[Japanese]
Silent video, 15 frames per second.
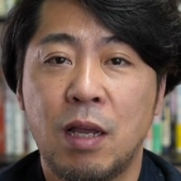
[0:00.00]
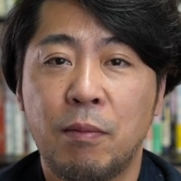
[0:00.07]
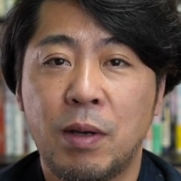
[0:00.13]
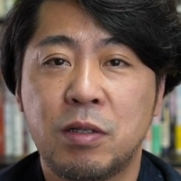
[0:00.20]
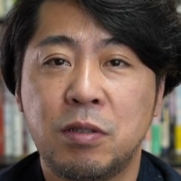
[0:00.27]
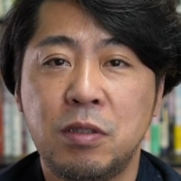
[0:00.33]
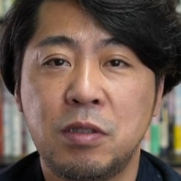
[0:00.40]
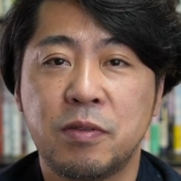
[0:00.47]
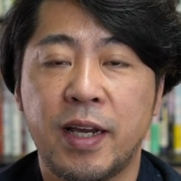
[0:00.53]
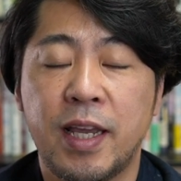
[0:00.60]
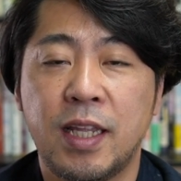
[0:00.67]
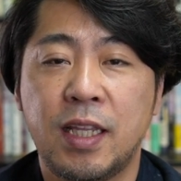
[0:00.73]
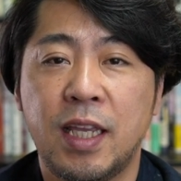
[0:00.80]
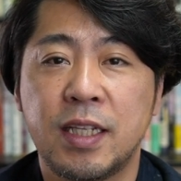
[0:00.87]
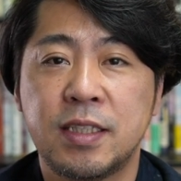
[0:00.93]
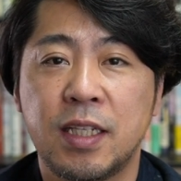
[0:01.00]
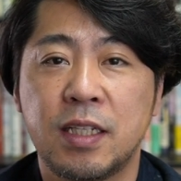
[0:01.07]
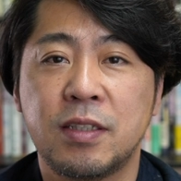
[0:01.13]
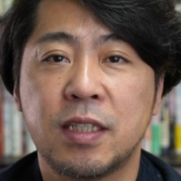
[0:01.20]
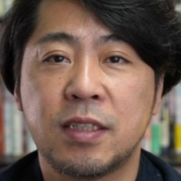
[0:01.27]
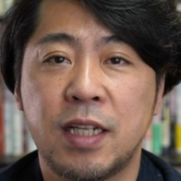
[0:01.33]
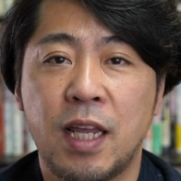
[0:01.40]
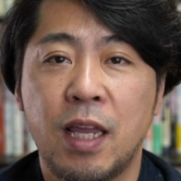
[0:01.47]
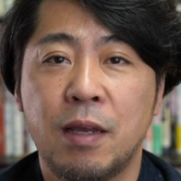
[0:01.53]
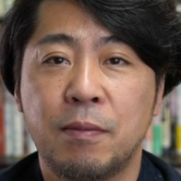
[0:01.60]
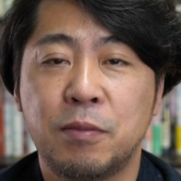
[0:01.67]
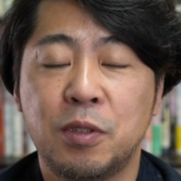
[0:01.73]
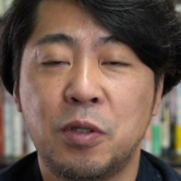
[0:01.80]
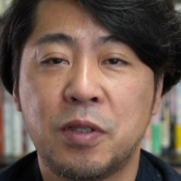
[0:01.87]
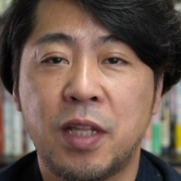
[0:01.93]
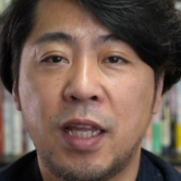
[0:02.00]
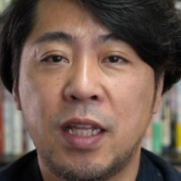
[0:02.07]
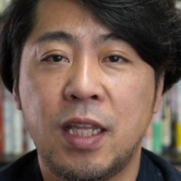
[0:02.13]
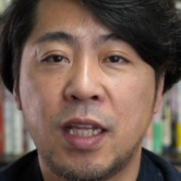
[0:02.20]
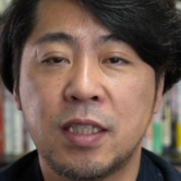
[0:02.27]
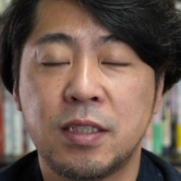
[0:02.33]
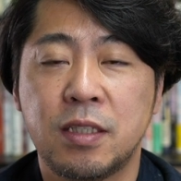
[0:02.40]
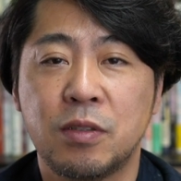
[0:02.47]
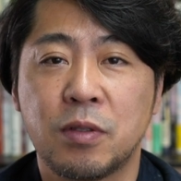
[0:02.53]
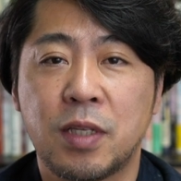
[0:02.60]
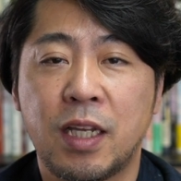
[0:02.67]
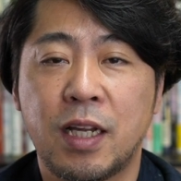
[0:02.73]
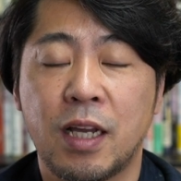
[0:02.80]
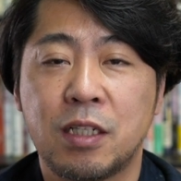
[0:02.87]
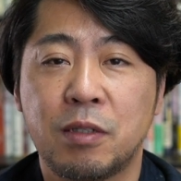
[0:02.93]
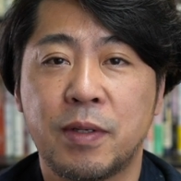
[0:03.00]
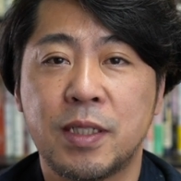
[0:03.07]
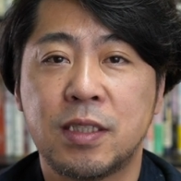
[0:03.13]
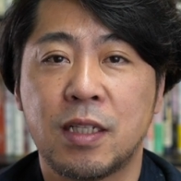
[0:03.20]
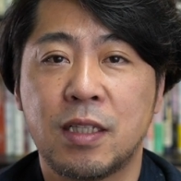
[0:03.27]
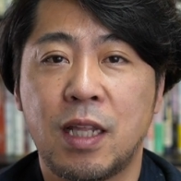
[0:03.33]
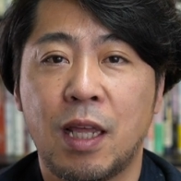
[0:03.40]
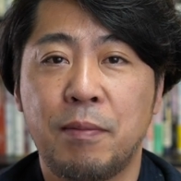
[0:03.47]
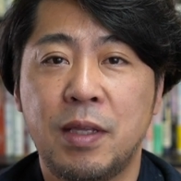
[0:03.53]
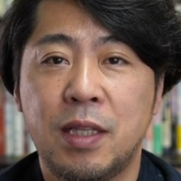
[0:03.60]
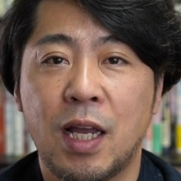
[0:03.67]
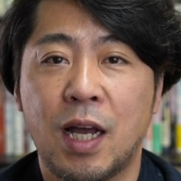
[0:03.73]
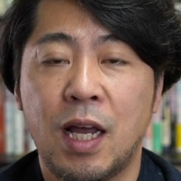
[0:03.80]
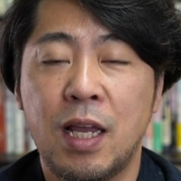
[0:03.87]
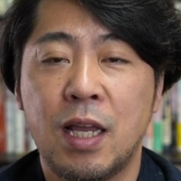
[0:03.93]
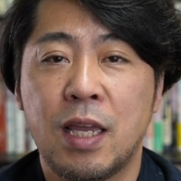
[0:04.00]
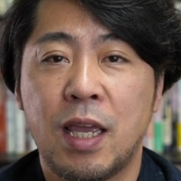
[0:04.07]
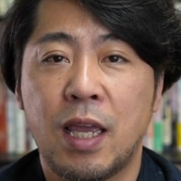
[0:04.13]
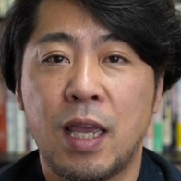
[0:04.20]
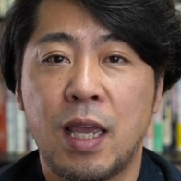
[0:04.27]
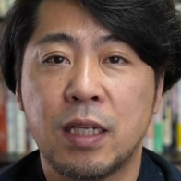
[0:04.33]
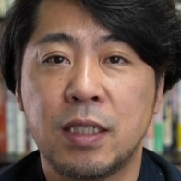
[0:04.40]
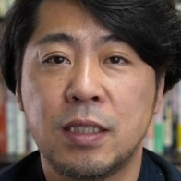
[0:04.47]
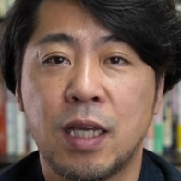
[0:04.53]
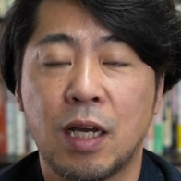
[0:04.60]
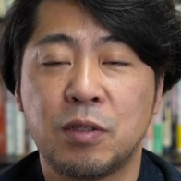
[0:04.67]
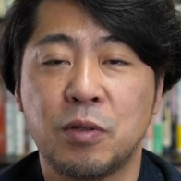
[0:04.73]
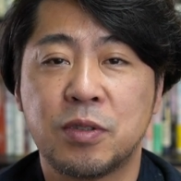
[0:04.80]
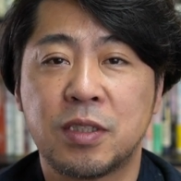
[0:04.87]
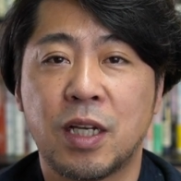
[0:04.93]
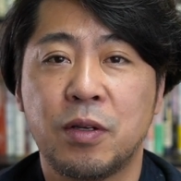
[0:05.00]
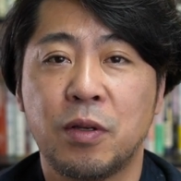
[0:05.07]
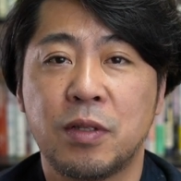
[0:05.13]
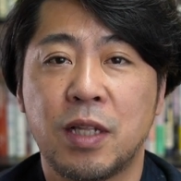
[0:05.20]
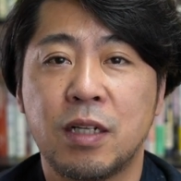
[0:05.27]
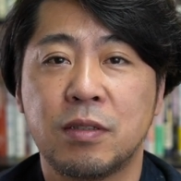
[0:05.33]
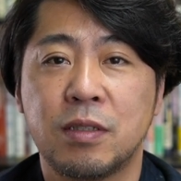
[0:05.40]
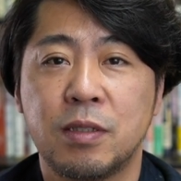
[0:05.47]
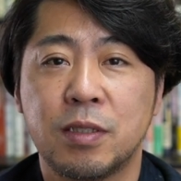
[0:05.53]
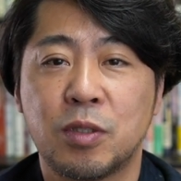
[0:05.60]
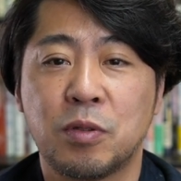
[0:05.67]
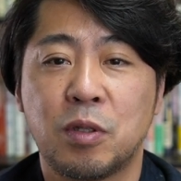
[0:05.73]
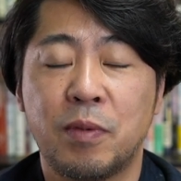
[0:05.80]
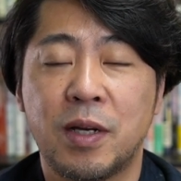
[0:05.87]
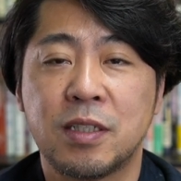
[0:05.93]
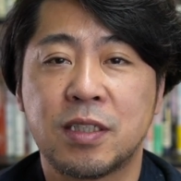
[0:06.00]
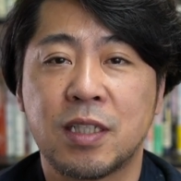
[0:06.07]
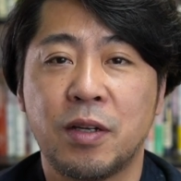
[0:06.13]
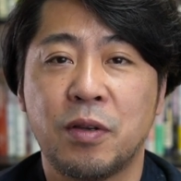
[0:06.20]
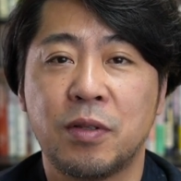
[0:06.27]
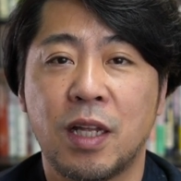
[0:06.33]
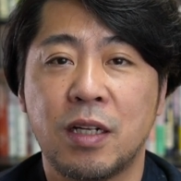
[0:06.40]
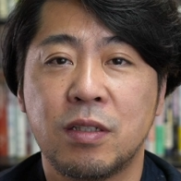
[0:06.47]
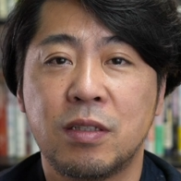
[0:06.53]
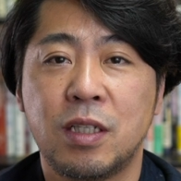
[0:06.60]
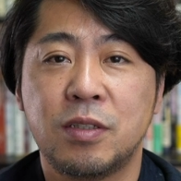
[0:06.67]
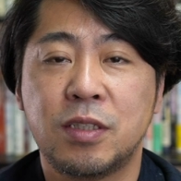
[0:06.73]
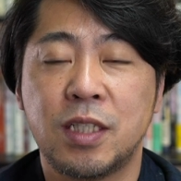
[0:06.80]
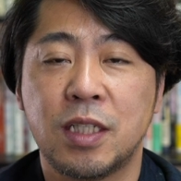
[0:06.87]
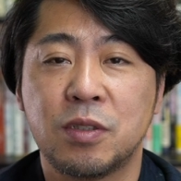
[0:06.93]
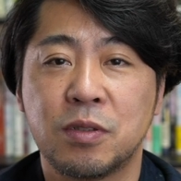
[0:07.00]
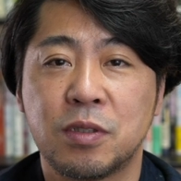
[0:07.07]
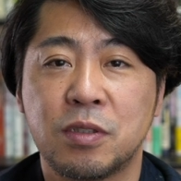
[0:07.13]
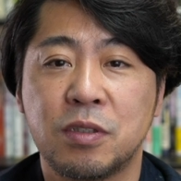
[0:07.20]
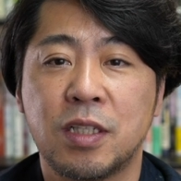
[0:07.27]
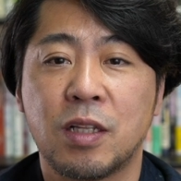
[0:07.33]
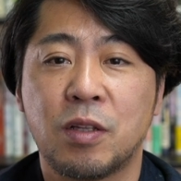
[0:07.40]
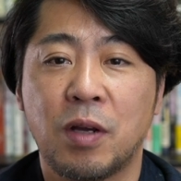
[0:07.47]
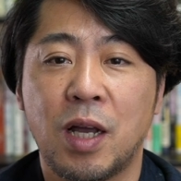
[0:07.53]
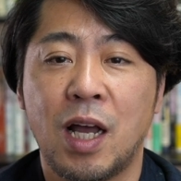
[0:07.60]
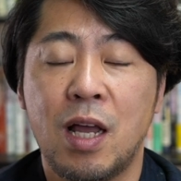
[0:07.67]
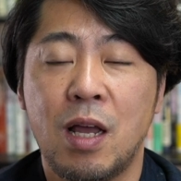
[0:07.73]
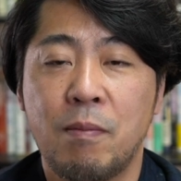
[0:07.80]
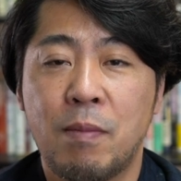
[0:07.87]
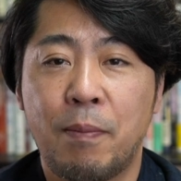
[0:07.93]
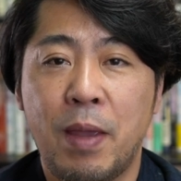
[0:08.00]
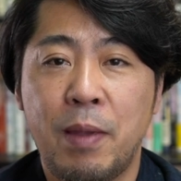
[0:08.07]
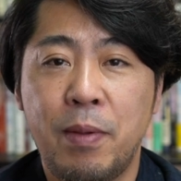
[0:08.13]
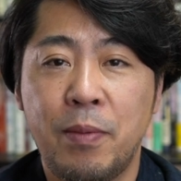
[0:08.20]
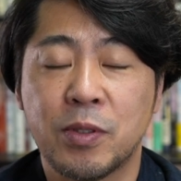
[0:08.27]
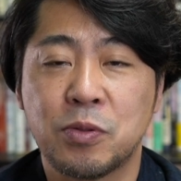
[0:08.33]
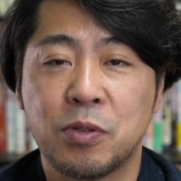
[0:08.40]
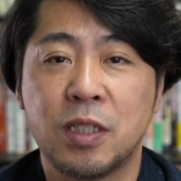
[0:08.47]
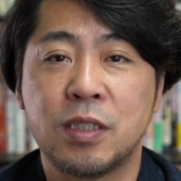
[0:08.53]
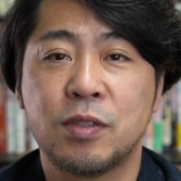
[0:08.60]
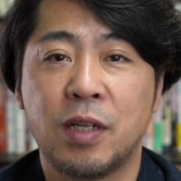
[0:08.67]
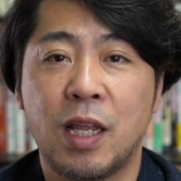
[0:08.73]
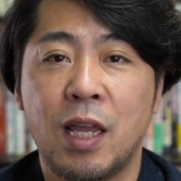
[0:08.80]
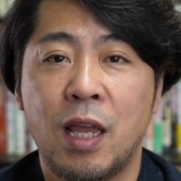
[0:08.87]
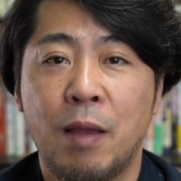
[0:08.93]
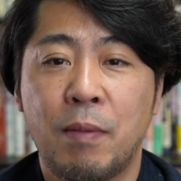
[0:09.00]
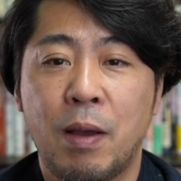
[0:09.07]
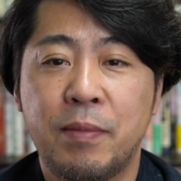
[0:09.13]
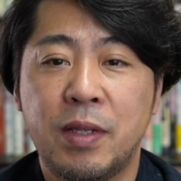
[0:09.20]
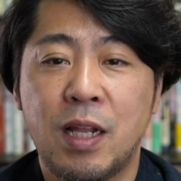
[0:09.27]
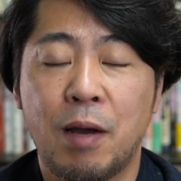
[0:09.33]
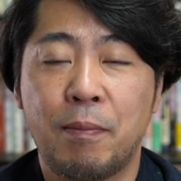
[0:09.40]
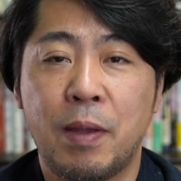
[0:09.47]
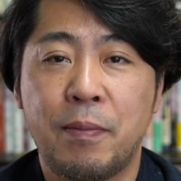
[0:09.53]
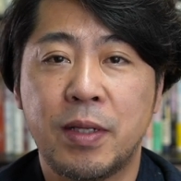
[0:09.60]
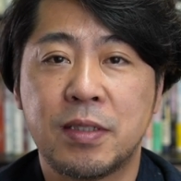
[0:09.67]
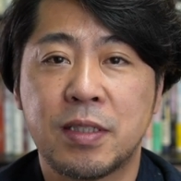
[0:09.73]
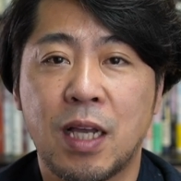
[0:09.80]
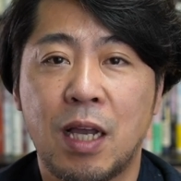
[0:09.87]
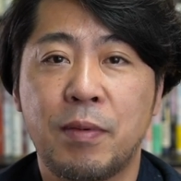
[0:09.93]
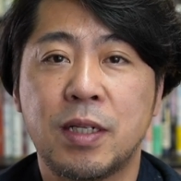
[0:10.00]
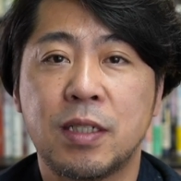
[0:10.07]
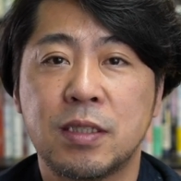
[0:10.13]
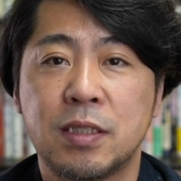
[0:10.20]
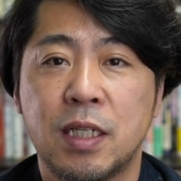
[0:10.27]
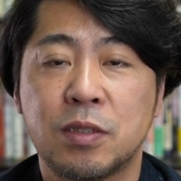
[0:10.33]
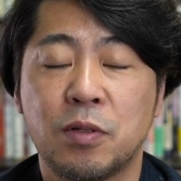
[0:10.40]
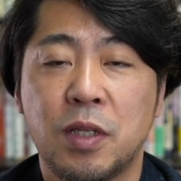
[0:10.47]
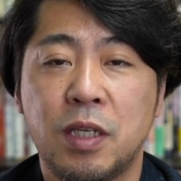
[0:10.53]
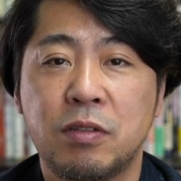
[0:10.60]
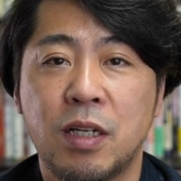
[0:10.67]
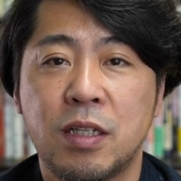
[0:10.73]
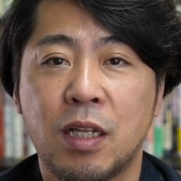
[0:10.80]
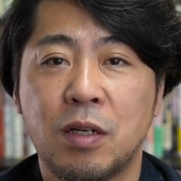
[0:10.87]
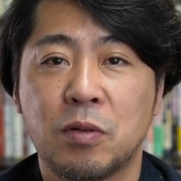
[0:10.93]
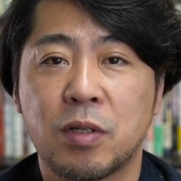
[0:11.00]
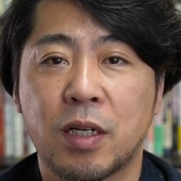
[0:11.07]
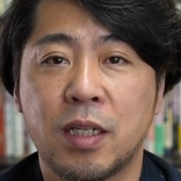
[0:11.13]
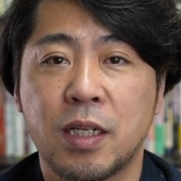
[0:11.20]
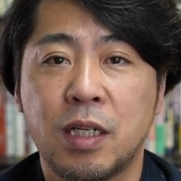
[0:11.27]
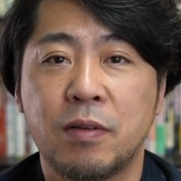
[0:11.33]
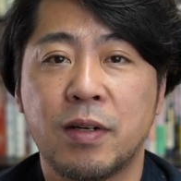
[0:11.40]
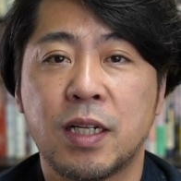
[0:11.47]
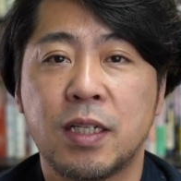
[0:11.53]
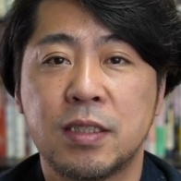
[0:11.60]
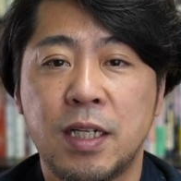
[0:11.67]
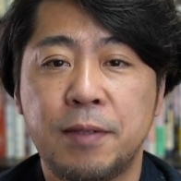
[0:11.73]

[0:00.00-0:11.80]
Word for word: まあ、古くは ADSL ですね。無料で ADSL の機械配っちゃって、みんなが、えー、ヤフーを使うようになる、ソフトバンク使うようになるっていうシチュエーションを作るだとか、まあ、PayPay もそうですよね。まあ、みんなが PayPay 使えばですね、そのインフラになることができるわけです